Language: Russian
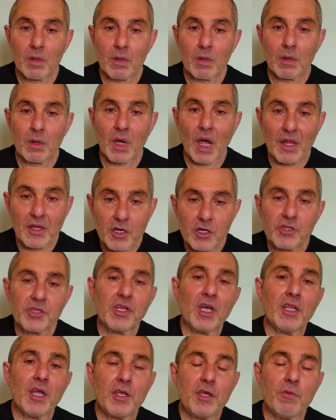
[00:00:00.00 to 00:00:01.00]
конечно,
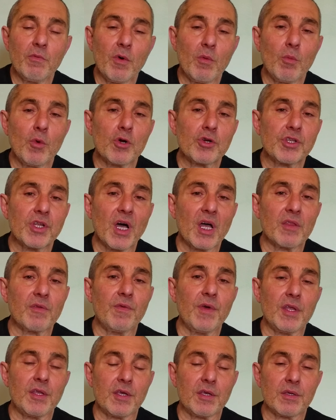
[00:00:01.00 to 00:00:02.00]
на него можно
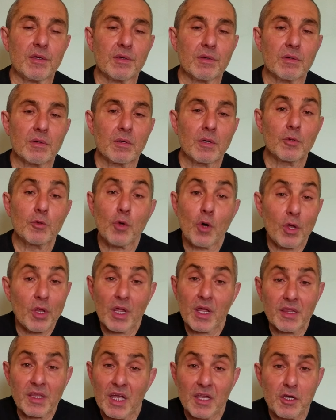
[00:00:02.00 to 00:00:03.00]
ответить, но
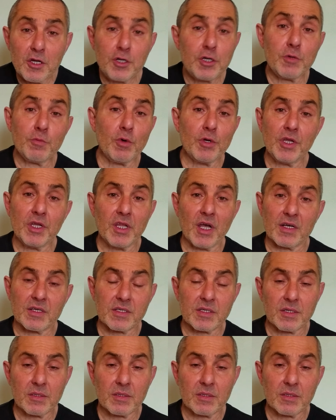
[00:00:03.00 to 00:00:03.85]
это ничего не даст.